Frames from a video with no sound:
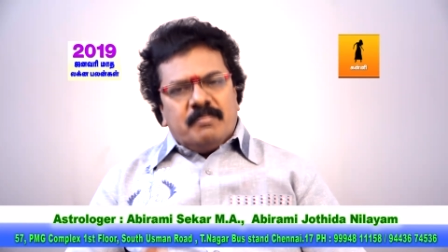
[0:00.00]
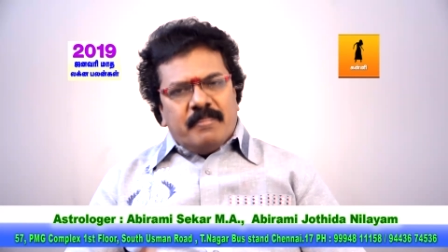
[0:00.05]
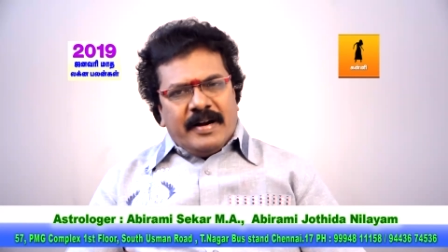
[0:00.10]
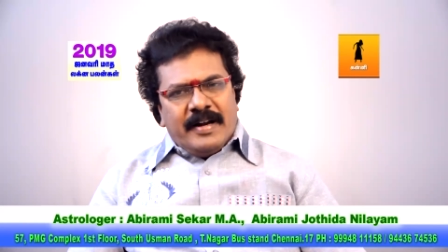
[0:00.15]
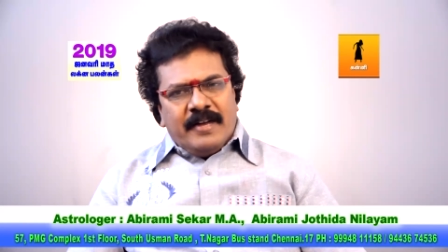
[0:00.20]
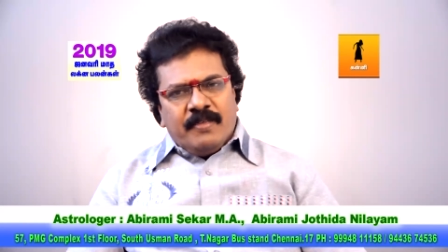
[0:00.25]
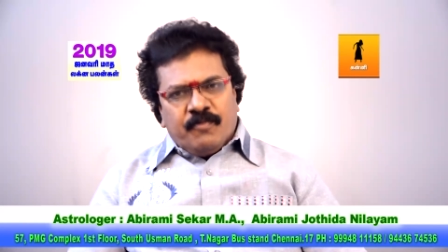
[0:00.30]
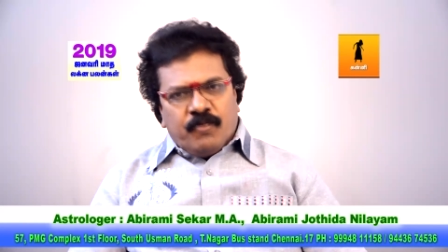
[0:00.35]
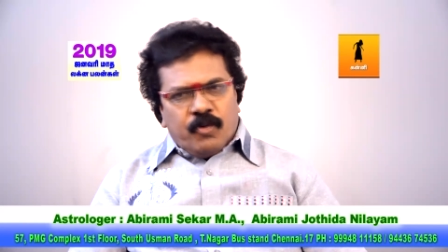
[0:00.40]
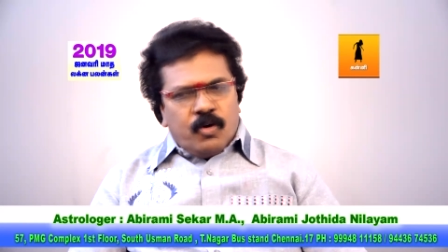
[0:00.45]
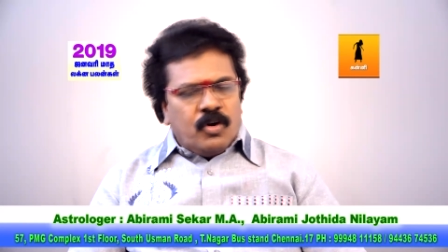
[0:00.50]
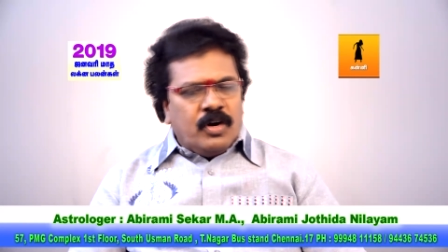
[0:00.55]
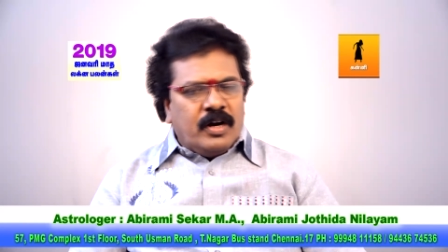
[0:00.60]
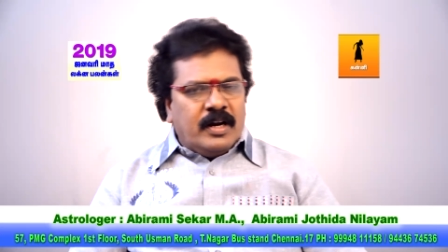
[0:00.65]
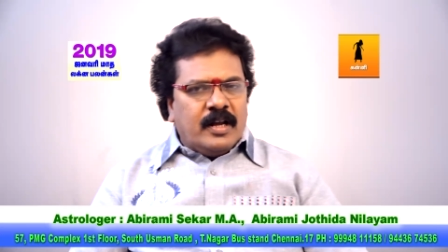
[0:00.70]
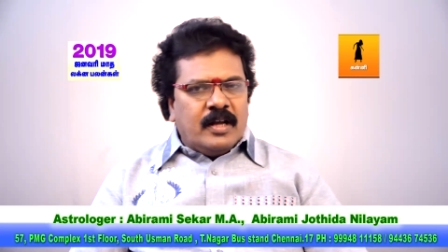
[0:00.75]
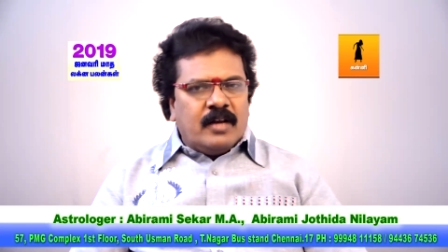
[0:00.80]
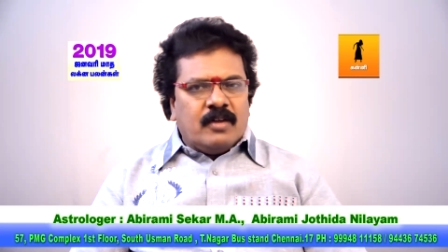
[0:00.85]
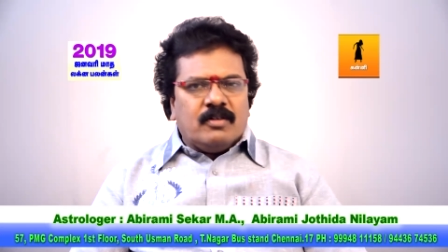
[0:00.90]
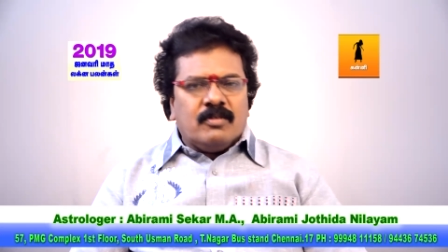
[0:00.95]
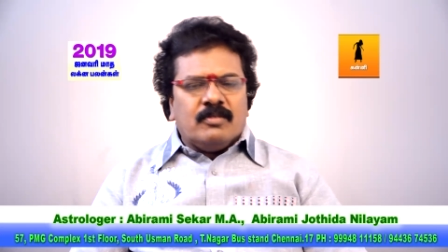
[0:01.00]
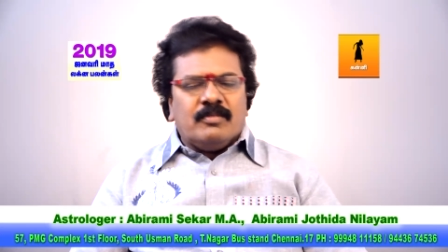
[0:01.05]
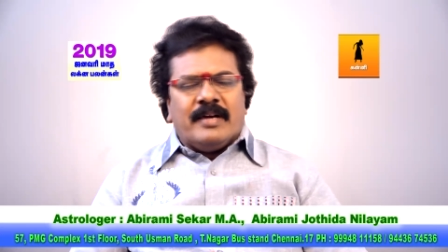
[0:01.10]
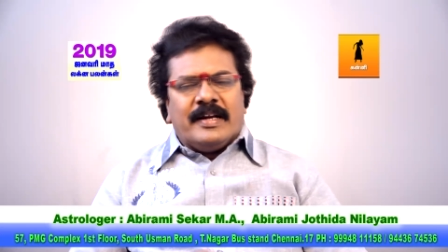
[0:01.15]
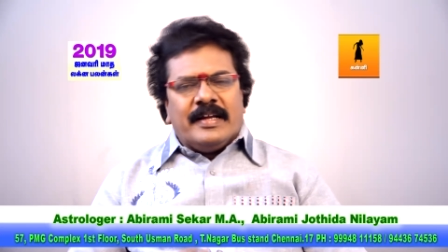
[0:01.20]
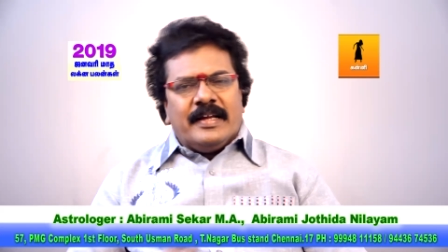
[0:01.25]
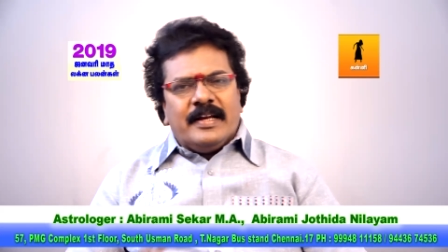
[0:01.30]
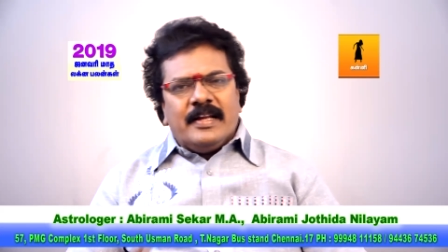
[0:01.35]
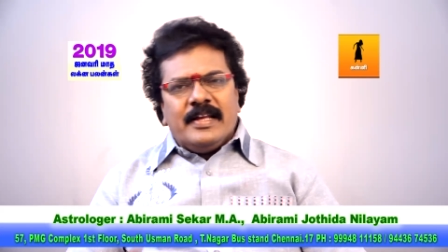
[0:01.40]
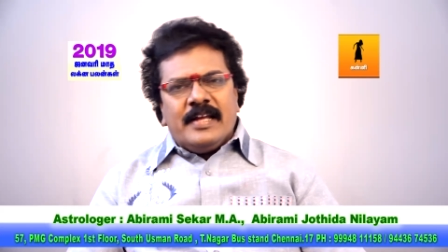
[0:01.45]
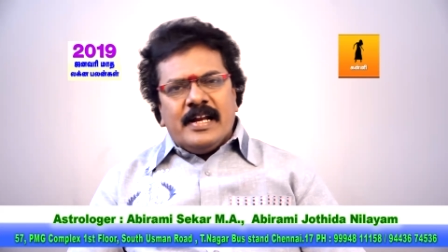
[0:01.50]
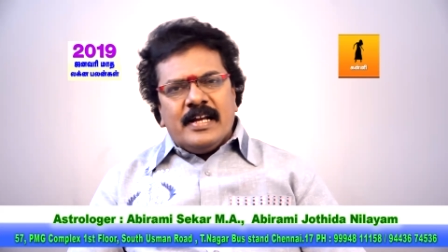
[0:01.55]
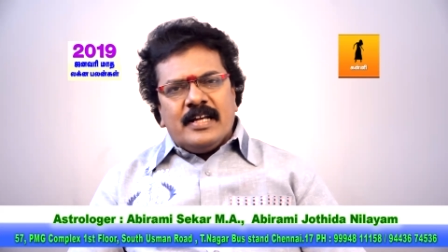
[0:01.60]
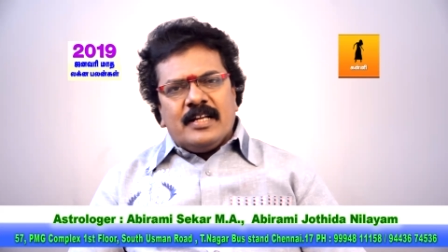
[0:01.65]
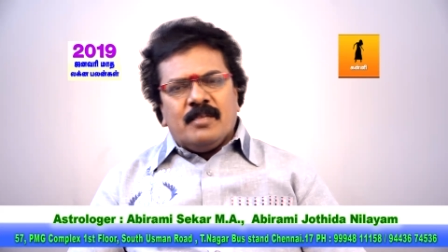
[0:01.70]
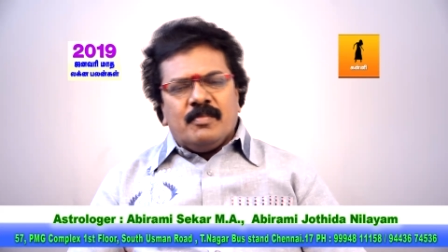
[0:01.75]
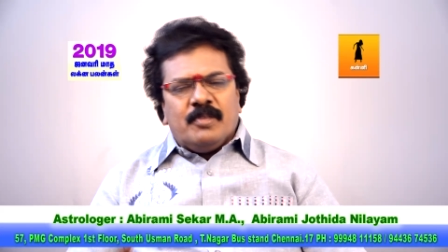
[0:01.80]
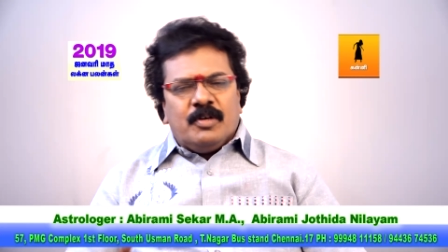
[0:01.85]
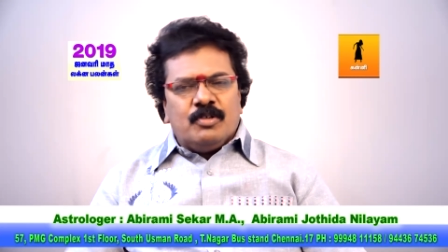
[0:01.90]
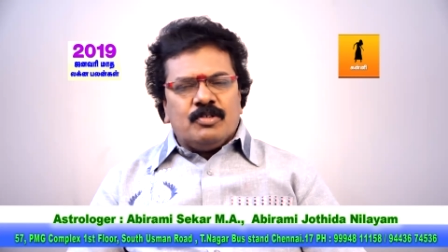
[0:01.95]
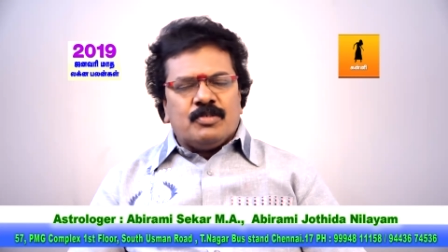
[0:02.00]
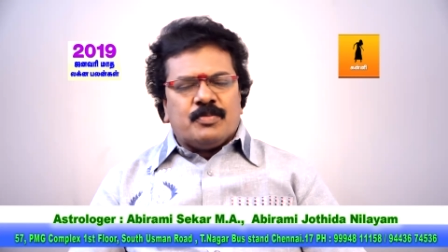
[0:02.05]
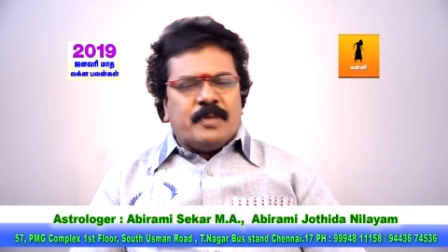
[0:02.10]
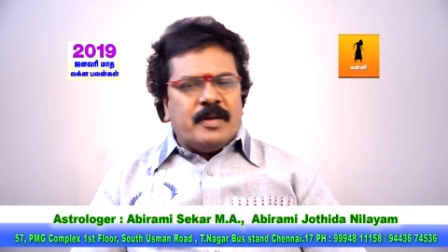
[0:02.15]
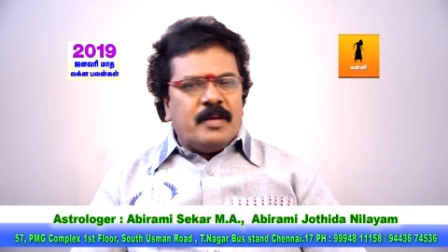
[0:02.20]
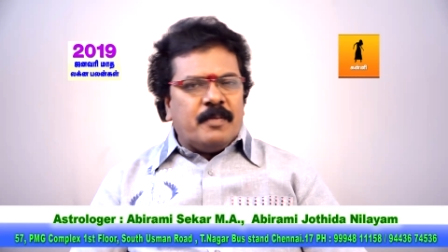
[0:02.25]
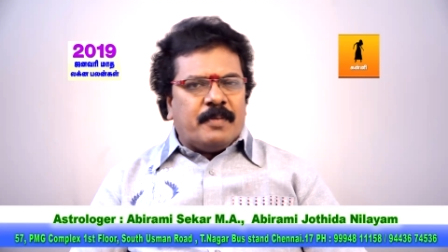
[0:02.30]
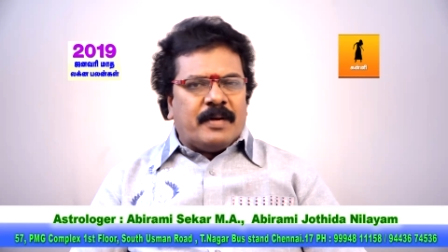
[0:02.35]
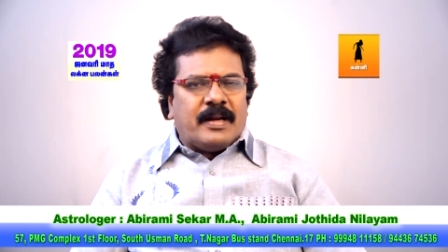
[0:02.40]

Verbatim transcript: மணி ஃப்ளோ நல்லாயிருக்கும் அடிக்கடி ஏடிஎம்மை யூஸ் பண்ணி